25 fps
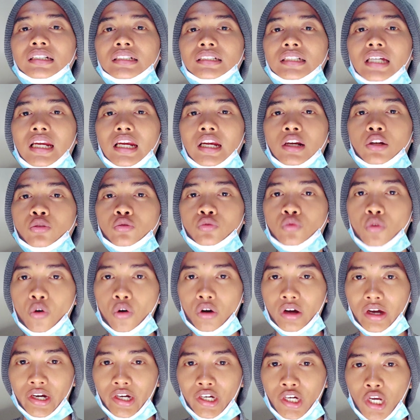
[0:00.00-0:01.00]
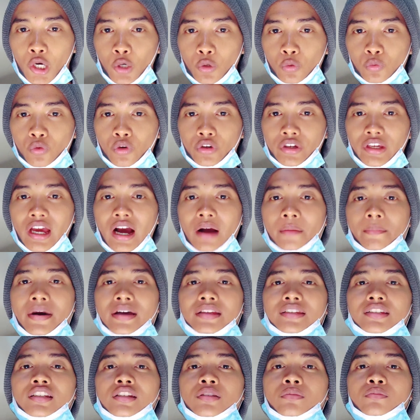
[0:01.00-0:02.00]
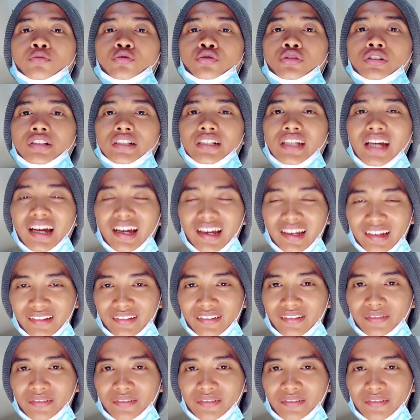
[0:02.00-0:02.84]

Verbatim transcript: genderuwo-genderuwo yang masih muda.